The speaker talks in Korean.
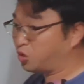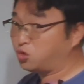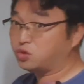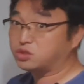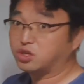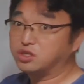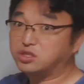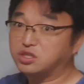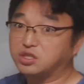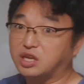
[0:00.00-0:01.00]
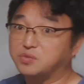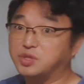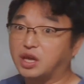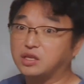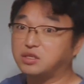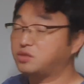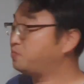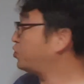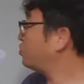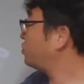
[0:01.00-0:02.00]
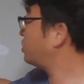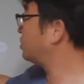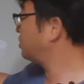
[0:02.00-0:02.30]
표, 정석은 아닙니다. 이 표지가